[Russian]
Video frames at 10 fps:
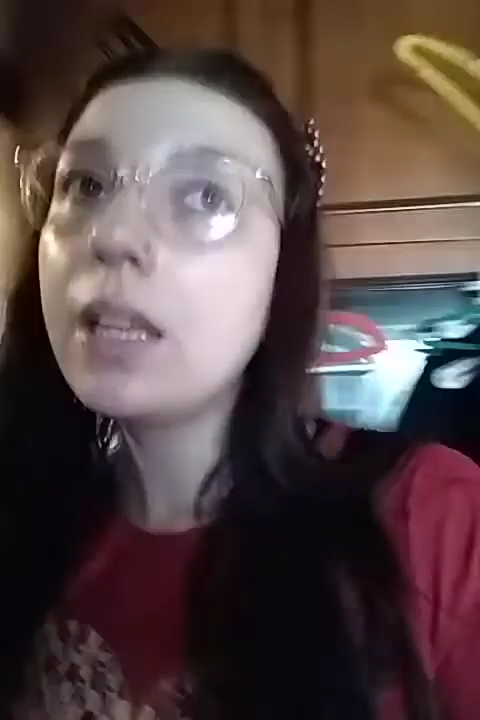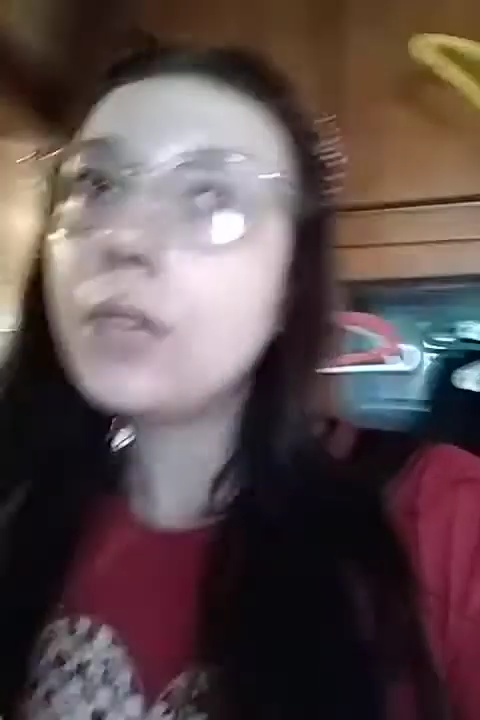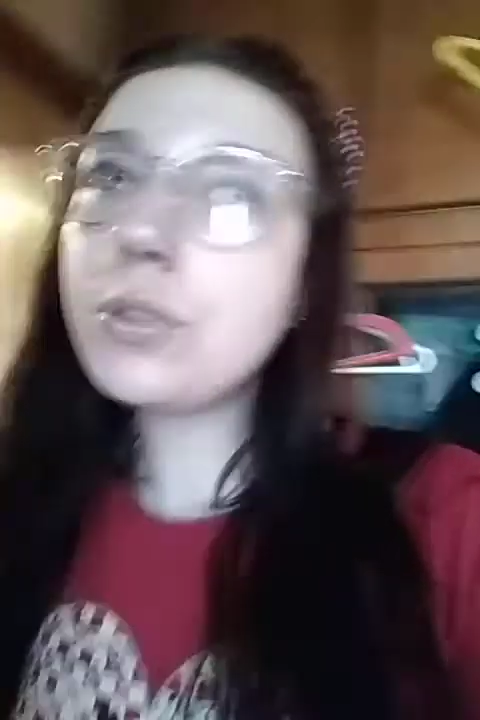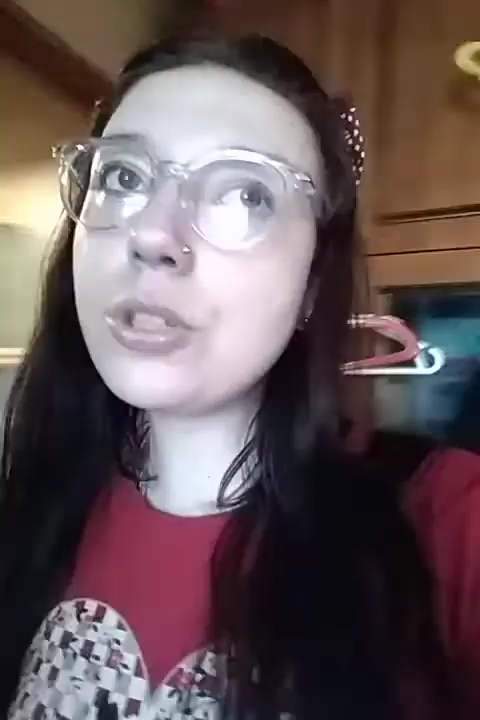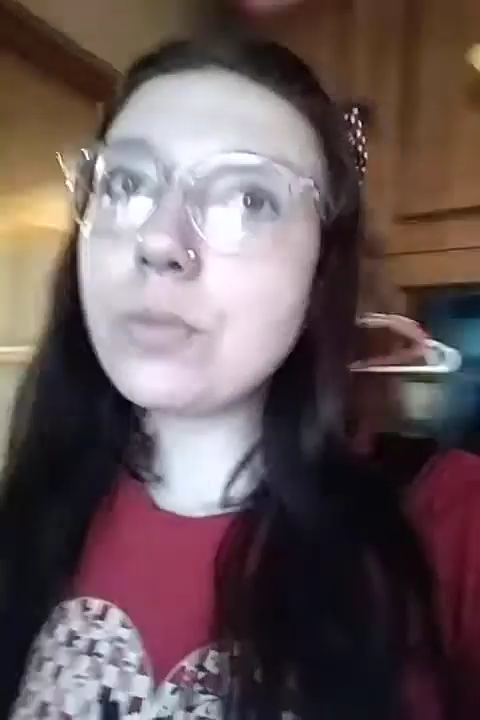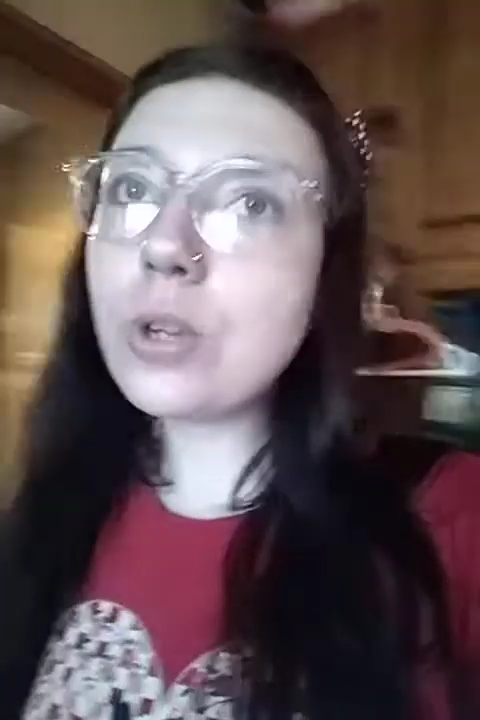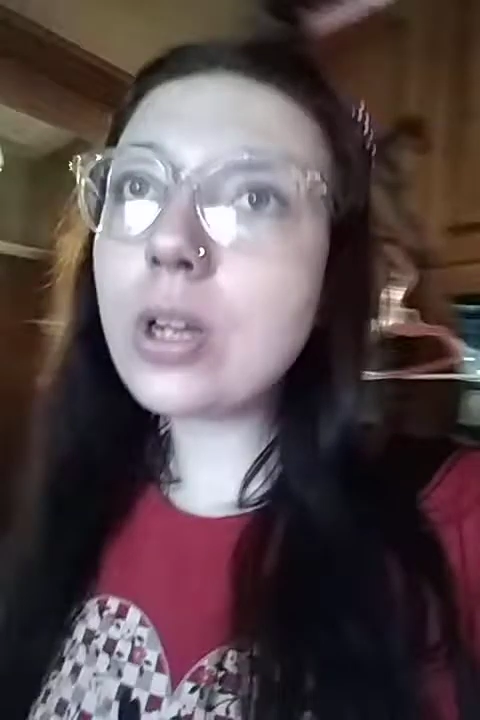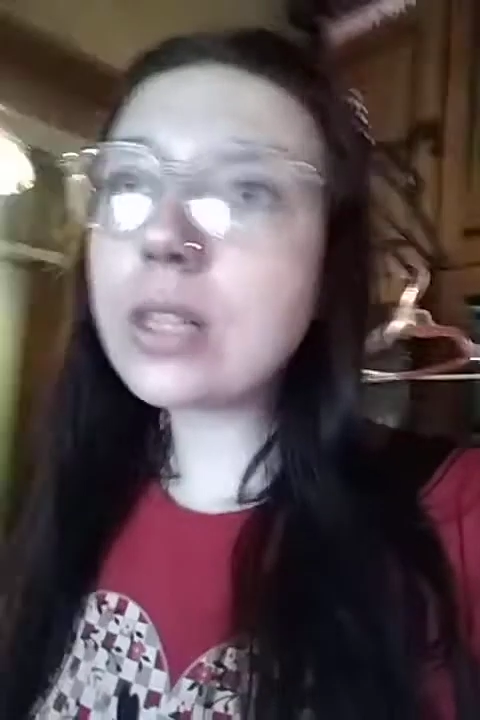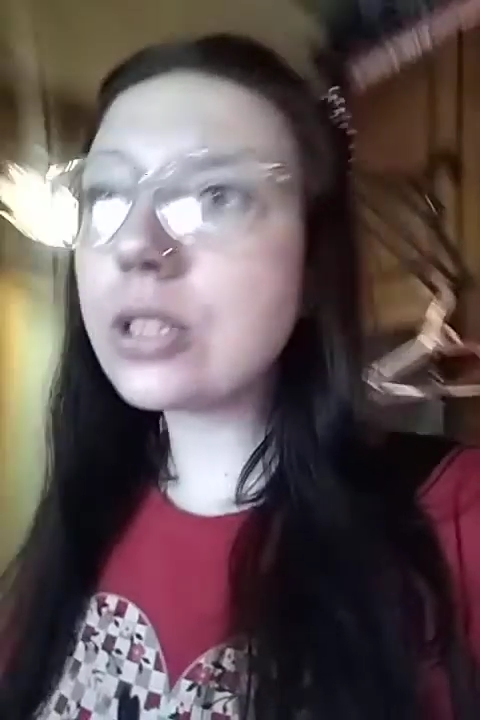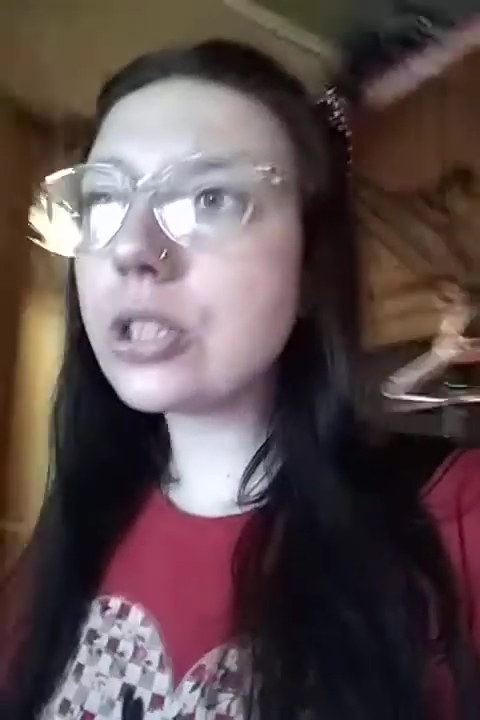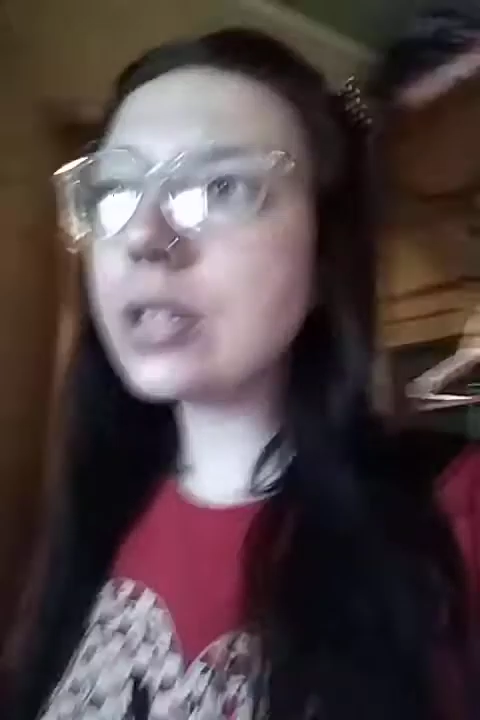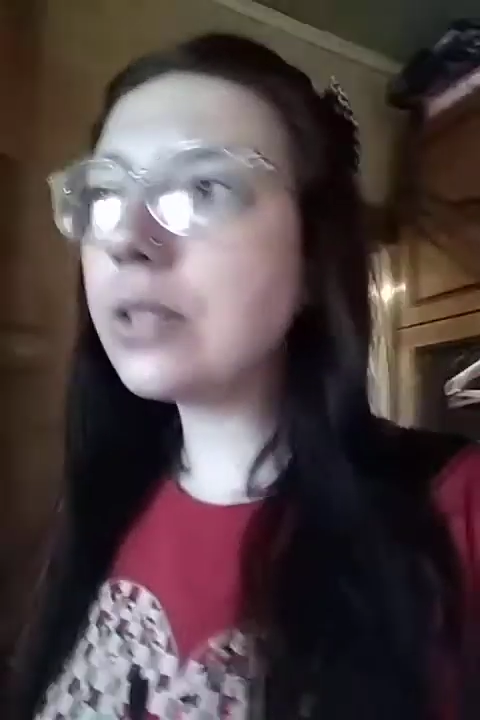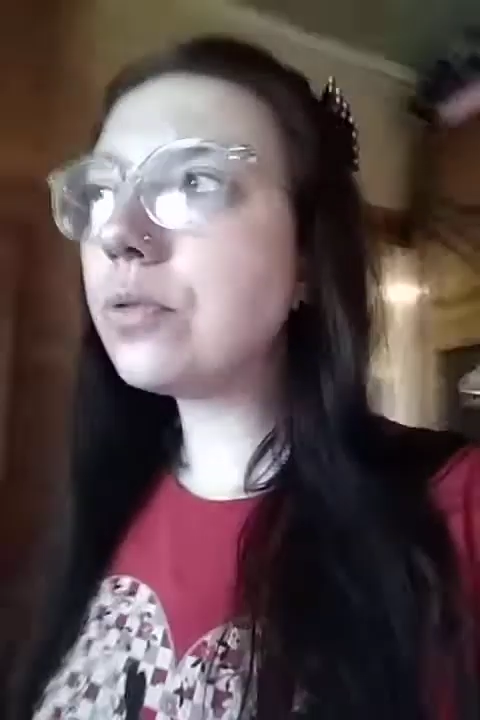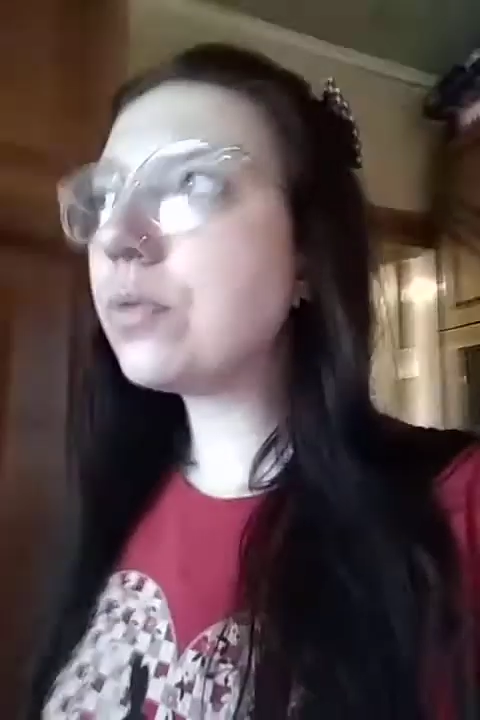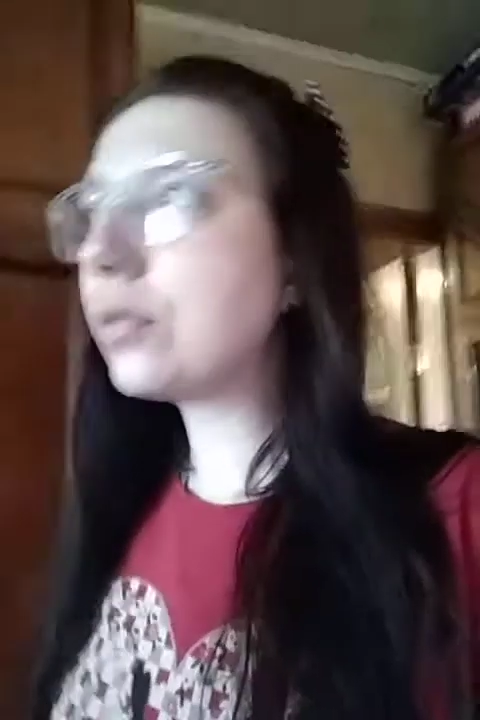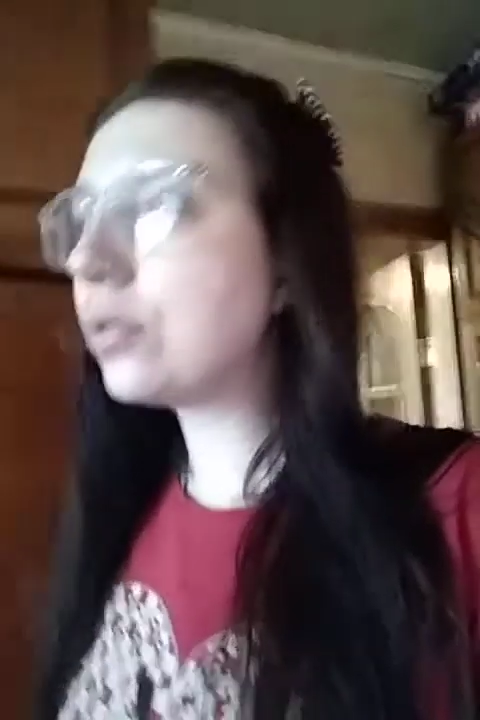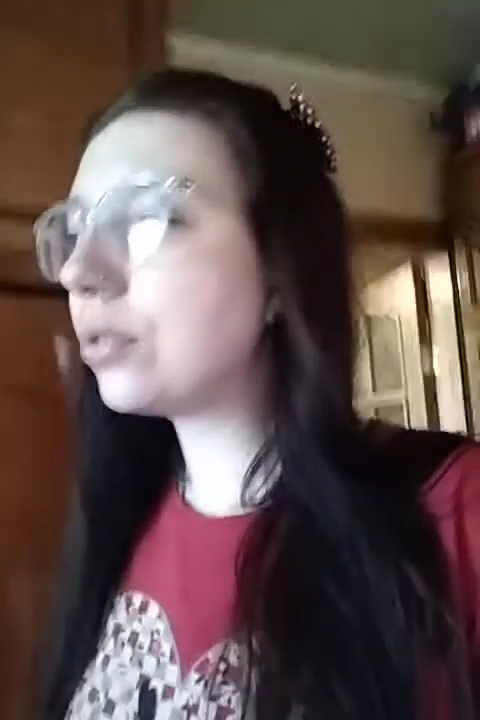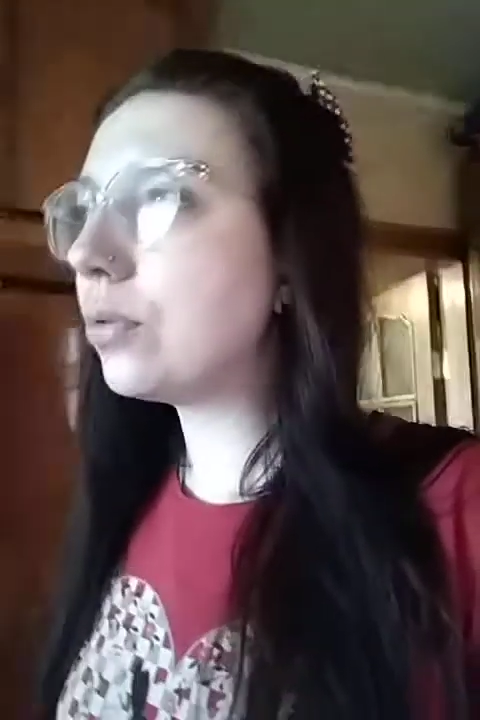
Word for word: И очень много, к сожалению, вот э,